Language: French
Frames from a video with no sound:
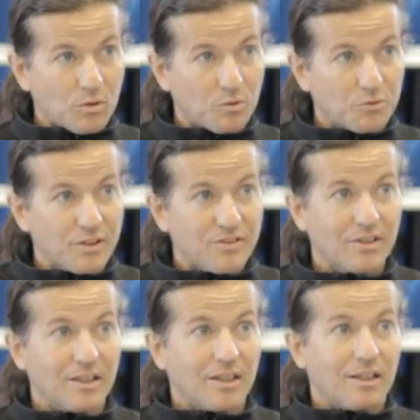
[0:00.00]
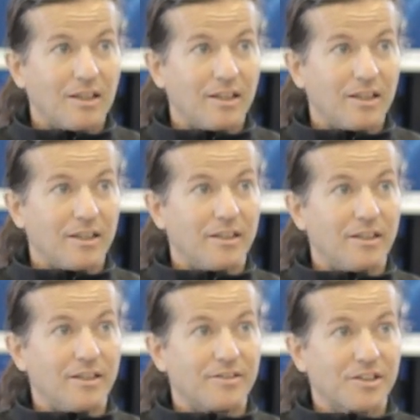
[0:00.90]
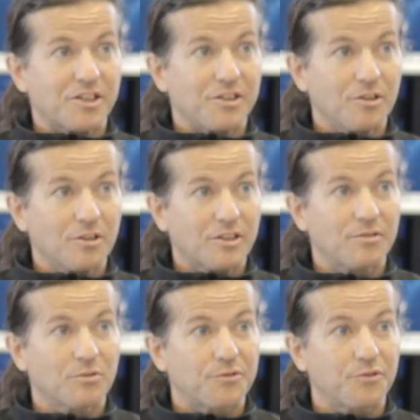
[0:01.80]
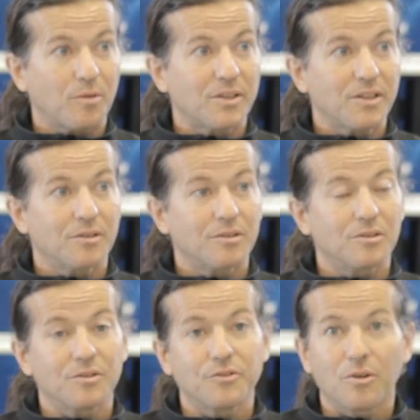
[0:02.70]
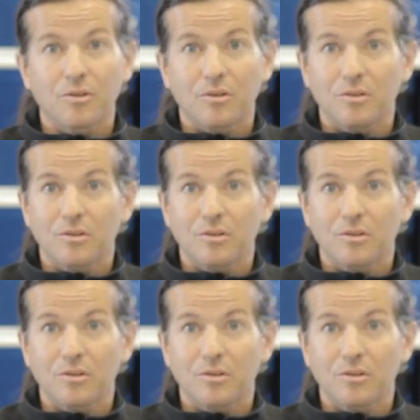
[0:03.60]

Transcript: en fait, les ingénieurs qui vont être formés dans